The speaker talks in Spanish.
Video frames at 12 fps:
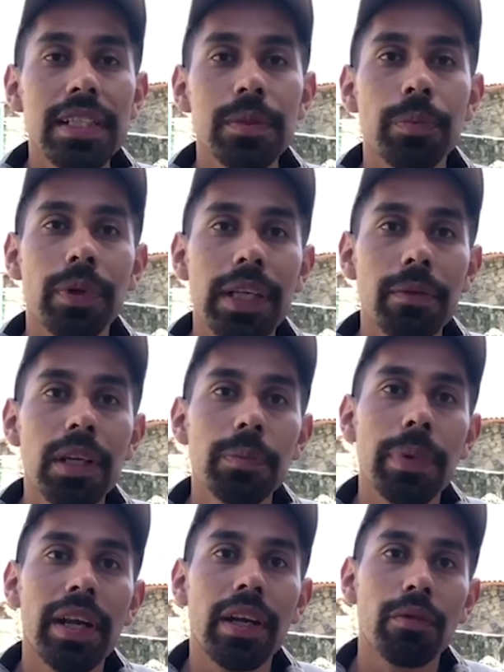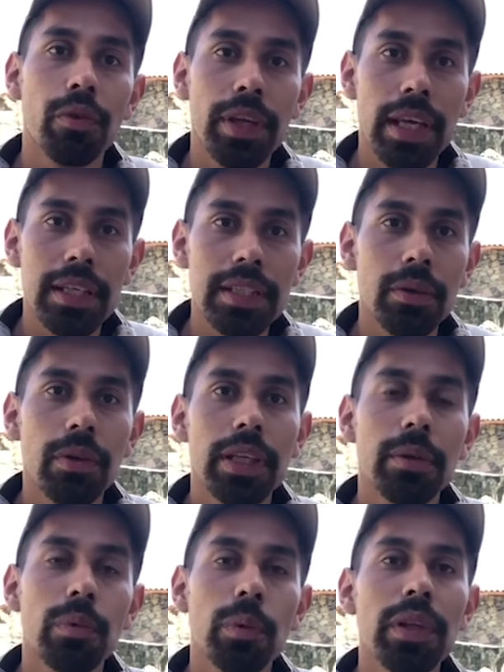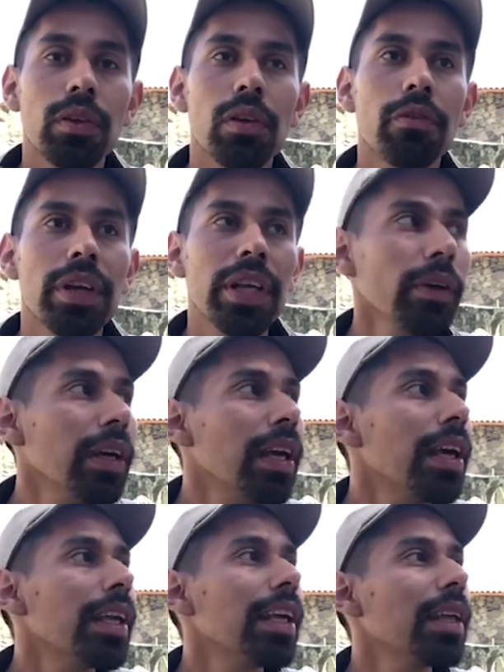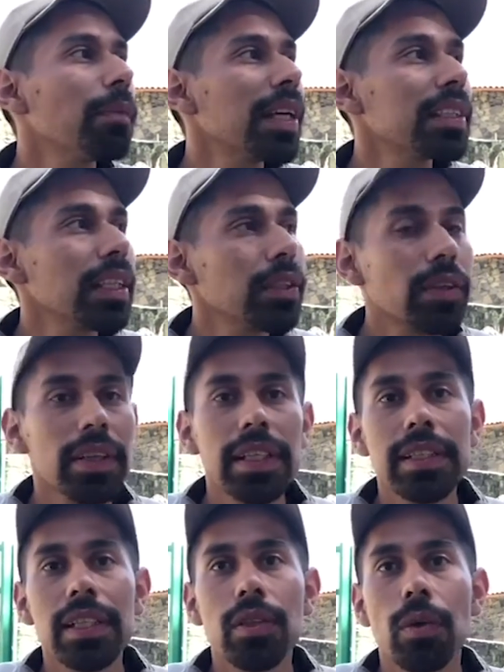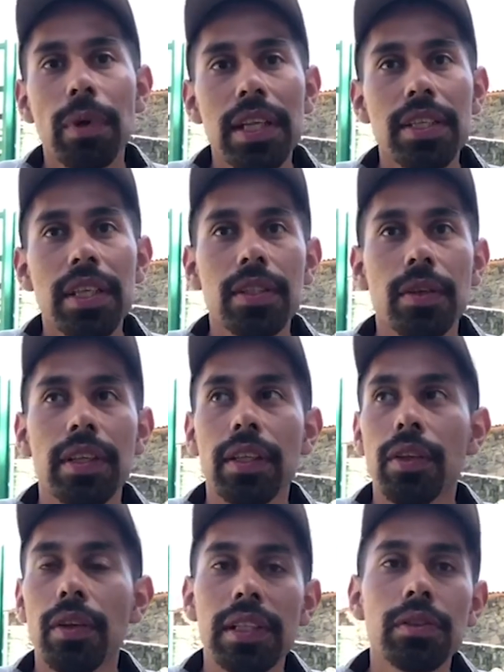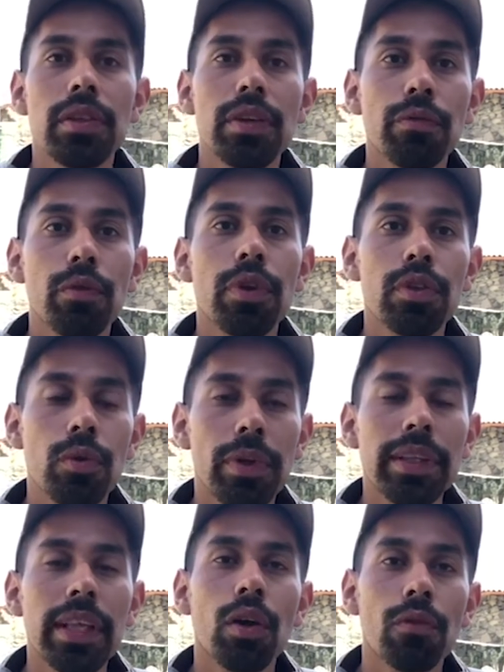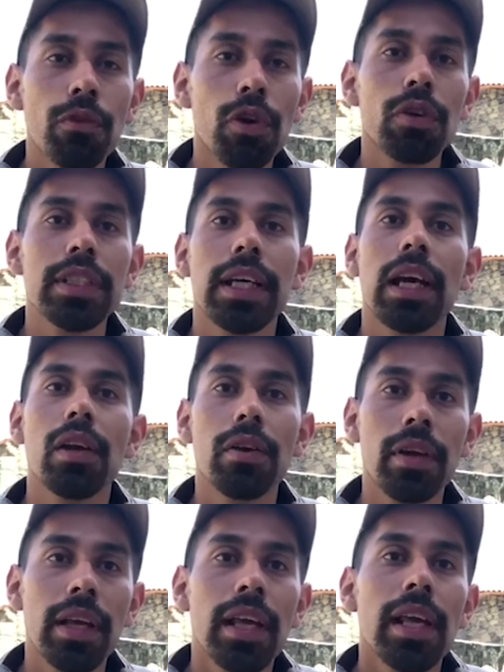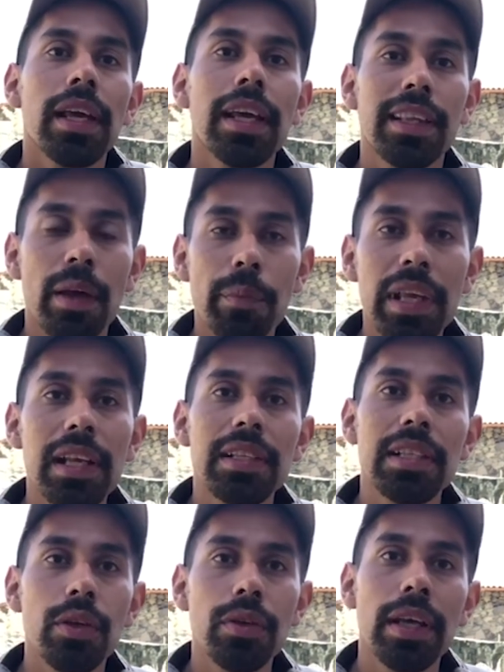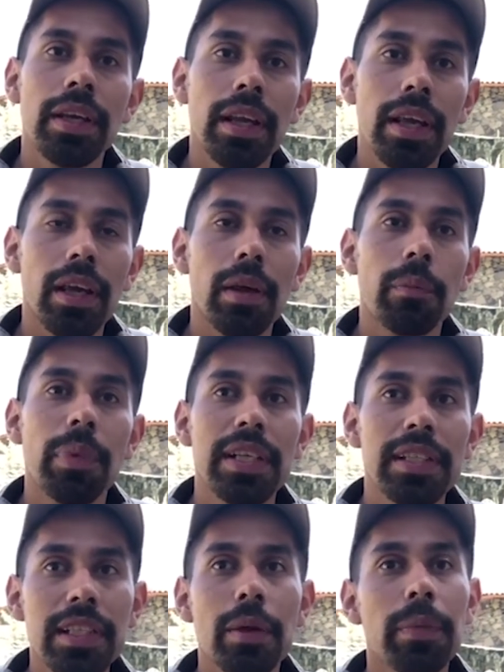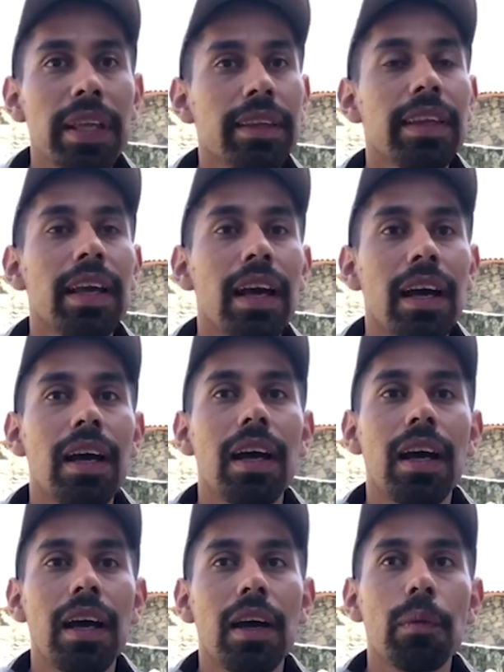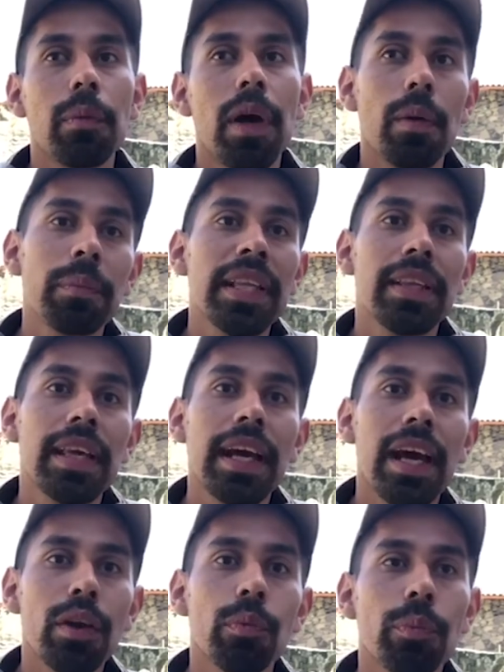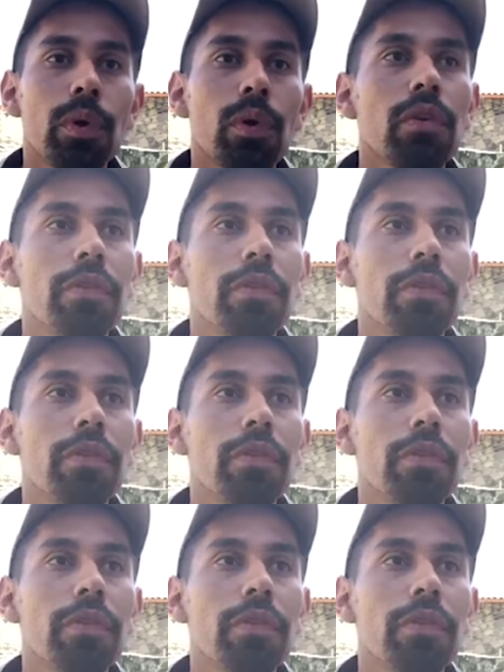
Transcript: disponibles para refugiarse en cualquier momento del frío y además dentro de estas cobachas... o dentro de estos refugios cuentan con focos de calor que también les ayudan eh, precisamente a, mitigar un poco el